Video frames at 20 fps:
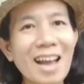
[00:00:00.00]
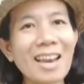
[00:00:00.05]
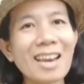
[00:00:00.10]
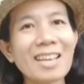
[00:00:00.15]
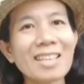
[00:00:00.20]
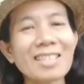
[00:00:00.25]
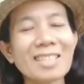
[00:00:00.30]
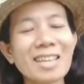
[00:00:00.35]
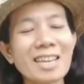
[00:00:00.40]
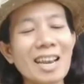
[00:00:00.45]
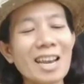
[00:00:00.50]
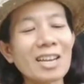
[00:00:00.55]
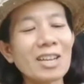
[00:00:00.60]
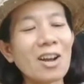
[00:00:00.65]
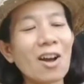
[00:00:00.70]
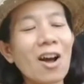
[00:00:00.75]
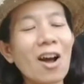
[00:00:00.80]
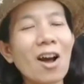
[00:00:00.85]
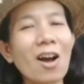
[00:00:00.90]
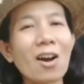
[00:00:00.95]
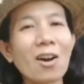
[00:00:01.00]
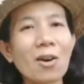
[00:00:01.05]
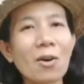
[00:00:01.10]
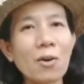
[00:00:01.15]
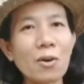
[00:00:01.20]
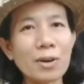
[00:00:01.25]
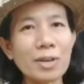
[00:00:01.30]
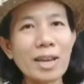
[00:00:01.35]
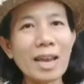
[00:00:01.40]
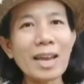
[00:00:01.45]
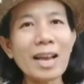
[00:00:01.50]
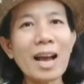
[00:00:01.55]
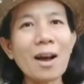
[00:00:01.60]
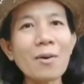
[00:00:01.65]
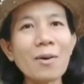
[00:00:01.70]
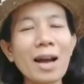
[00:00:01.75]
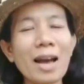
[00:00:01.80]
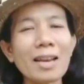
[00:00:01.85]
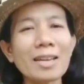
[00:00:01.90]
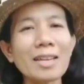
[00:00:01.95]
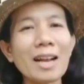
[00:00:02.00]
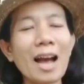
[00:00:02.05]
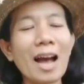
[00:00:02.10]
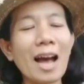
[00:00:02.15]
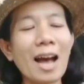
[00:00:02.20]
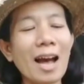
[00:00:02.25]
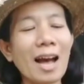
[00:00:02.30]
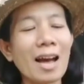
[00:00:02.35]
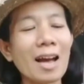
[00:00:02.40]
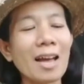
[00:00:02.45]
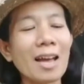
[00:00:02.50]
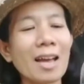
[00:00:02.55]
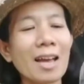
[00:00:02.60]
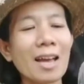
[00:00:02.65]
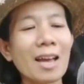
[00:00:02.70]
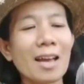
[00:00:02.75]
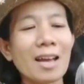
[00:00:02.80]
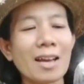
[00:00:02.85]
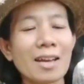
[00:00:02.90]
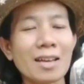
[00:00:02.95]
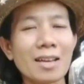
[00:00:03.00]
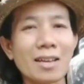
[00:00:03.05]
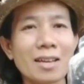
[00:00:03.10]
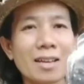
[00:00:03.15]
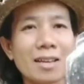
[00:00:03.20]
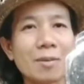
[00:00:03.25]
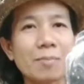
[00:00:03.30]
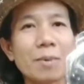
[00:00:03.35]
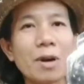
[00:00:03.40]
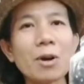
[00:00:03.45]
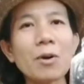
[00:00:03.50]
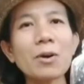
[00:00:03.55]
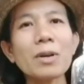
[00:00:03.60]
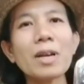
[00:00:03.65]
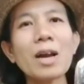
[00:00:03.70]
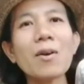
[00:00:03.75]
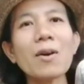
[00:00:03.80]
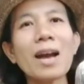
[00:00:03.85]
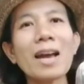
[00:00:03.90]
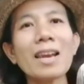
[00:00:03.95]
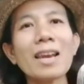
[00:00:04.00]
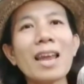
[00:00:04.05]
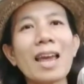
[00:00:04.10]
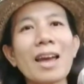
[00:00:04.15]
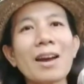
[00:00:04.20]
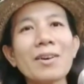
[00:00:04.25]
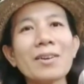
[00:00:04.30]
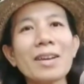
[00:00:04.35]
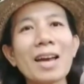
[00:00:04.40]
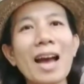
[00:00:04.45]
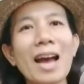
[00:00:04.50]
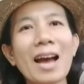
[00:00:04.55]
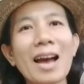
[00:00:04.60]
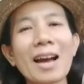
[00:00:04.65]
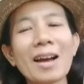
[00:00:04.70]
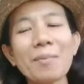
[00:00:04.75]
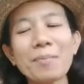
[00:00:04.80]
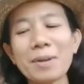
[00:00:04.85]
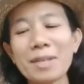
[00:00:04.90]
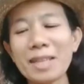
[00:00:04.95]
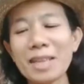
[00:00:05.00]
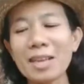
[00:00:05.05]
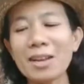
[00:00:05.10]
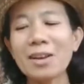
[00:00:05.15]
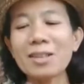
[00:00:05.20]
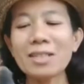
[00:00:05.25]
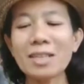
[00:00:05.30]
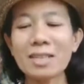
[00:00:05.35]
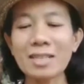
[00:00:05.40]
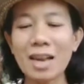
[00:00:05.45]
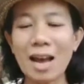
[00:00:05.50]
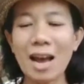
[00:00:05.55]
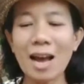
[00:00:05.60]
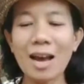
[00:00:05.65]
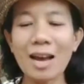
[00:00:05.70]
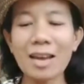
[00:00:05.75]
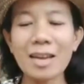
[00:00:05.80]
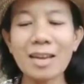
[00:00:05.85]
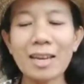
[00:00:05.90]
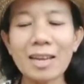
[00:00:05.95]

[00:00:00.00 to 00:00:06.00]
หลังจากนั้นก็คนให้เข้ากันค่ะ เมื่อคนเข้ากันแล้วนะคะ พี่ตีก็จะใช้